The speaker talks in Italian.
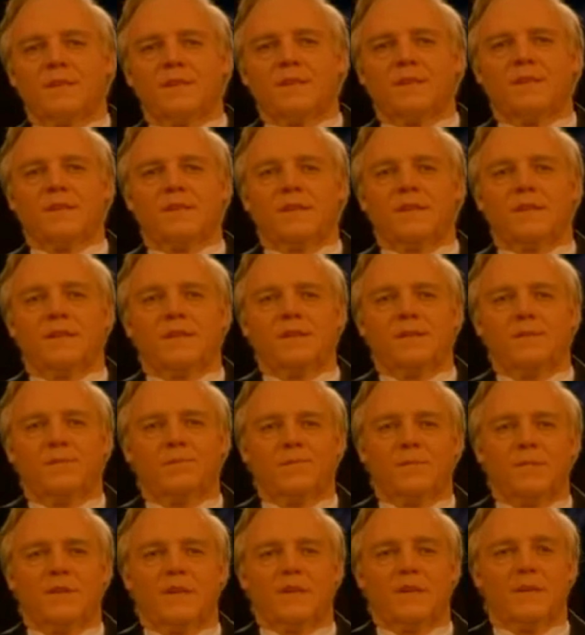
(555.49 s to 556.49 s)
e
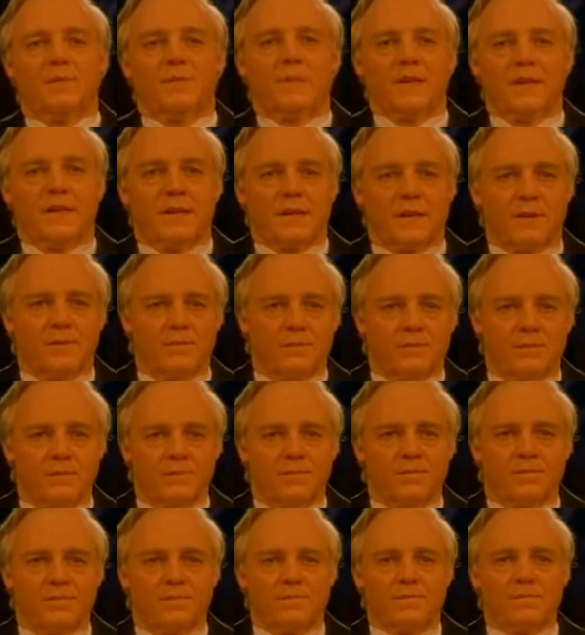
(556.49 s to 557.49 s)
mi ha riportato
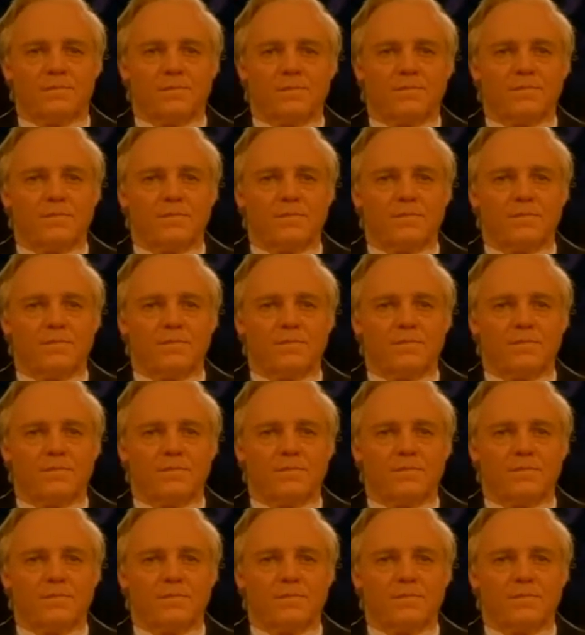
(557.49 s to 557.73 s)
indietro.